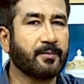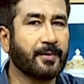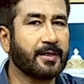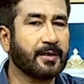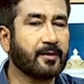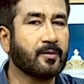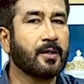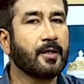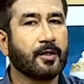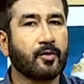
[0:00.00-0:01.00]
रिपीट कर रहा हूँ
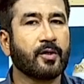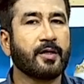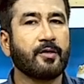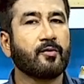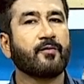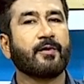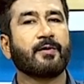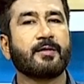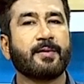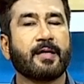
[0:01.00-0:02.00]
क्योंकि न्यू
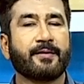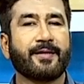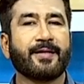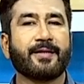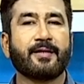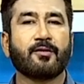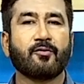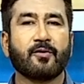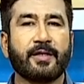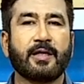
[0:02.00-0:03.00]
व्यूवर्स भी आते रहते हैं तो
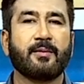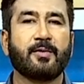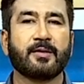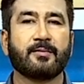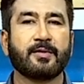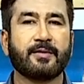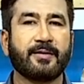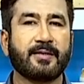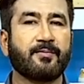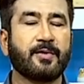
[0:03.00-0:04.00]
उनके लिए भी ज़बरदस्ती
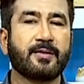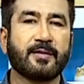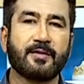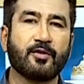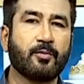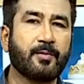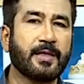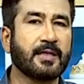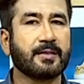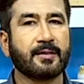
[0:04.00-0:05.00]
रेसिपी सर्दियों में भी
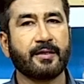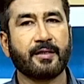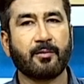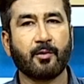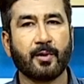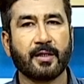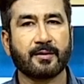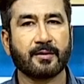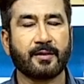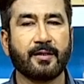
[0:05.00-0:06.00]
खा सकते हैं गर्मियों में भी खा
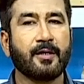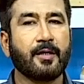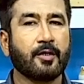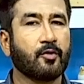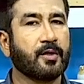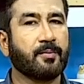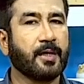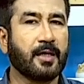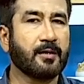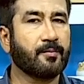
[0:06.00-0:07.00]
सकते हैं क्योंकि
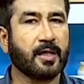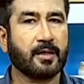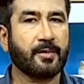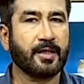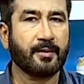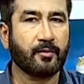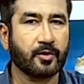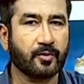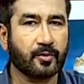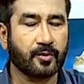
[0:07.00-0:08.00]
पालक बारह महीने
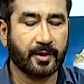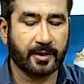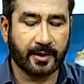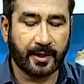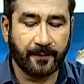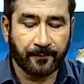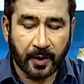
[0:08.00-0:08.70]
मौजूद होती है ठीक है